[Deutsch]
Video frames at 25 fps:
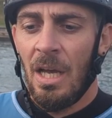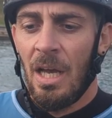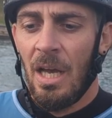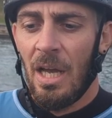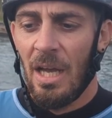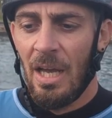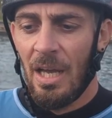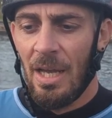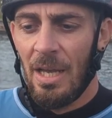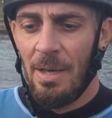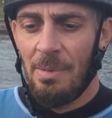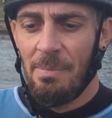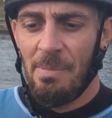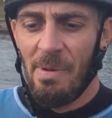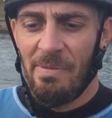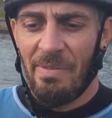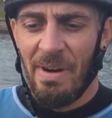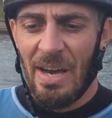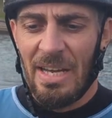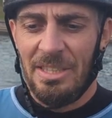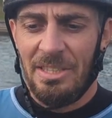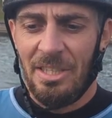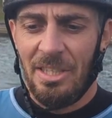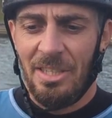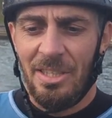Äh, man
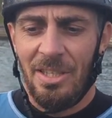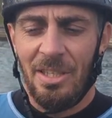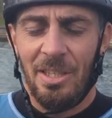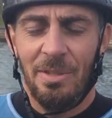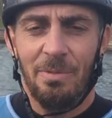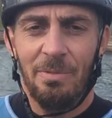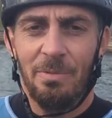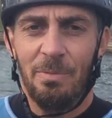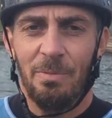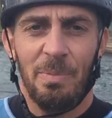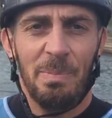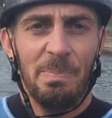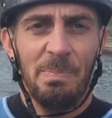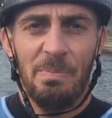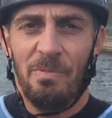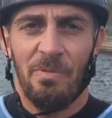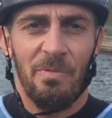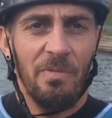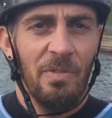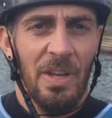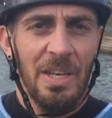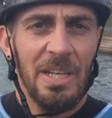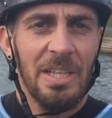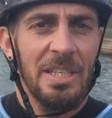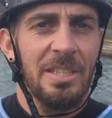weiß ja nie,
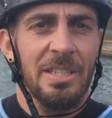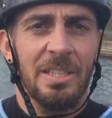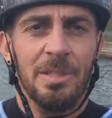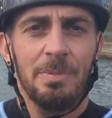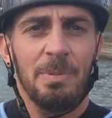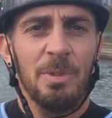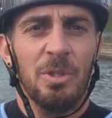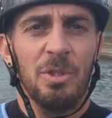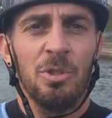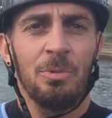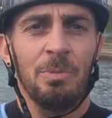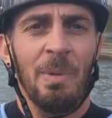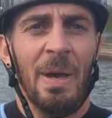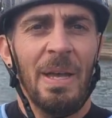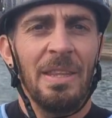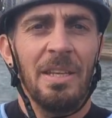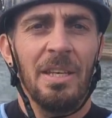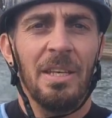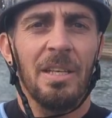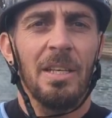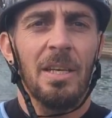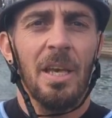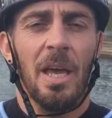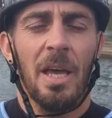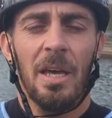wenn ich das bis zum
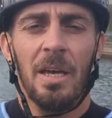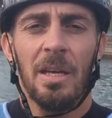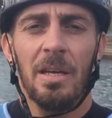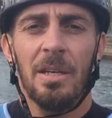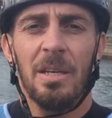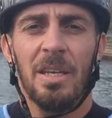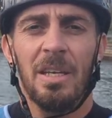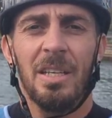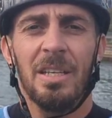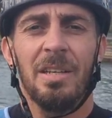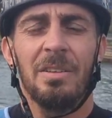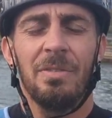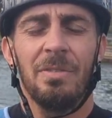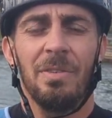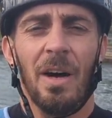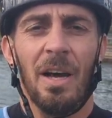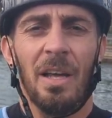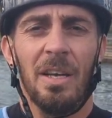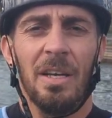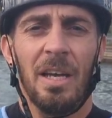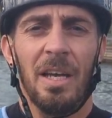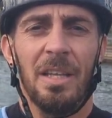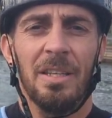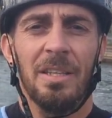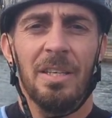Ende äh,
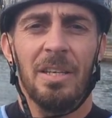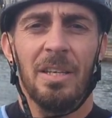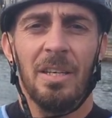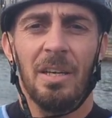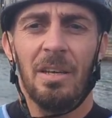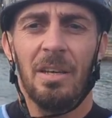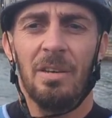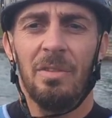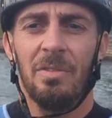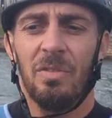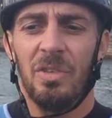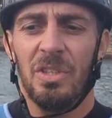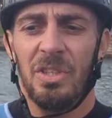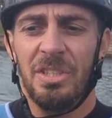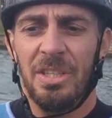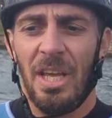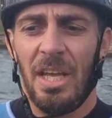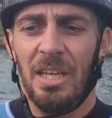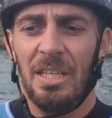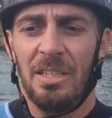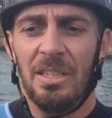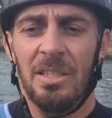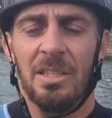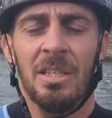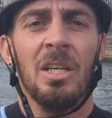hingefahren hätte, äh, wie es
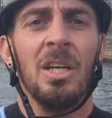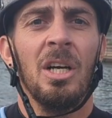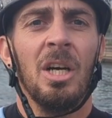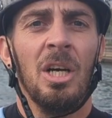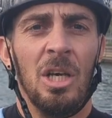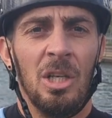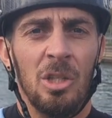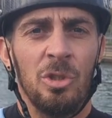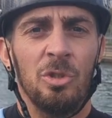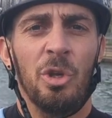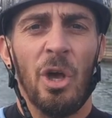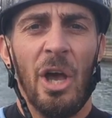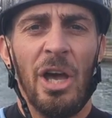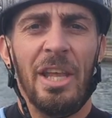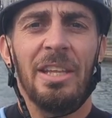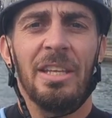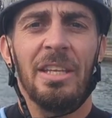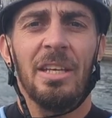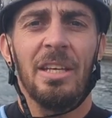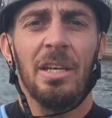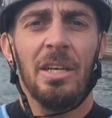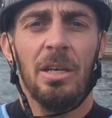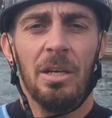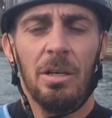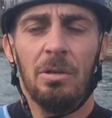dann zu
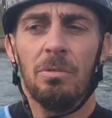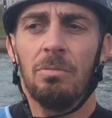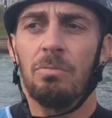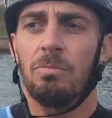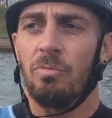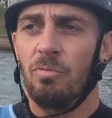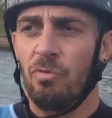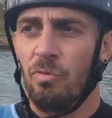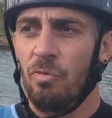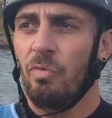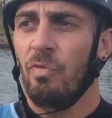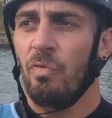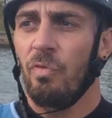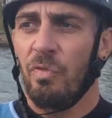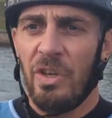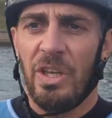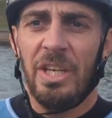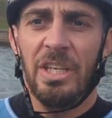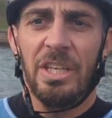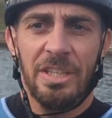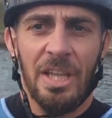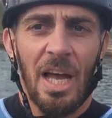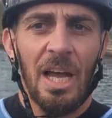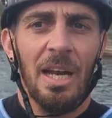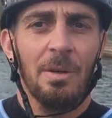Ende, wie
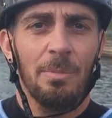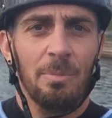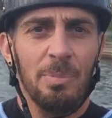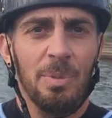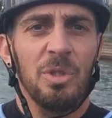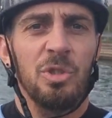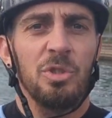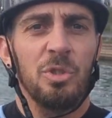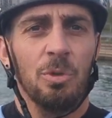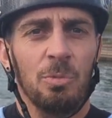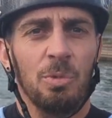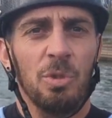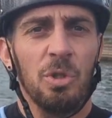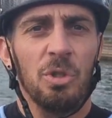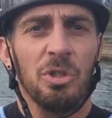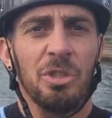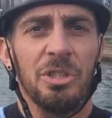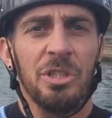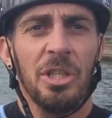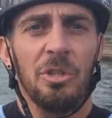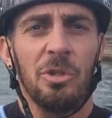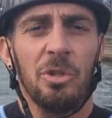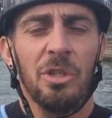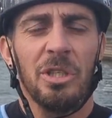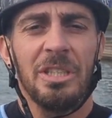ich dann bis zum Schluss
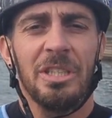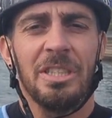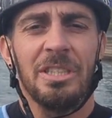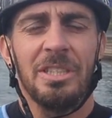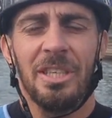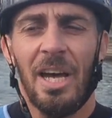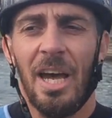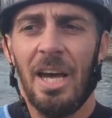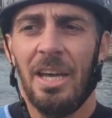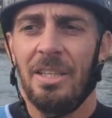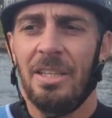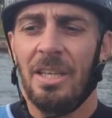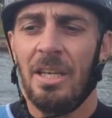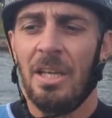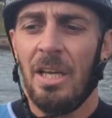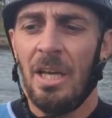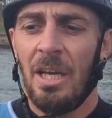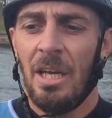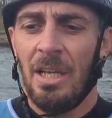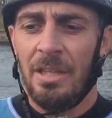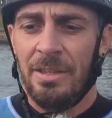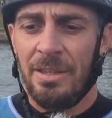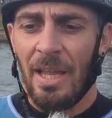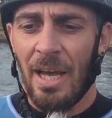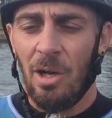natürlich die Zeit
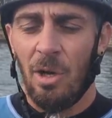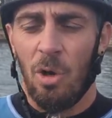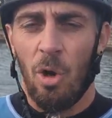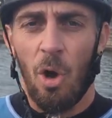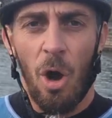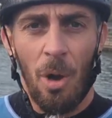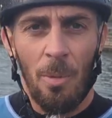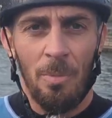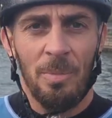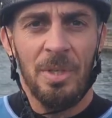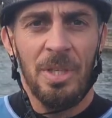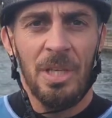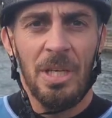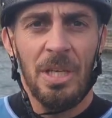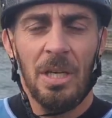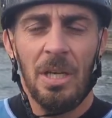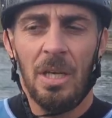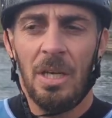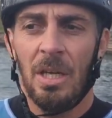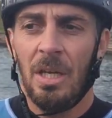dann kommt.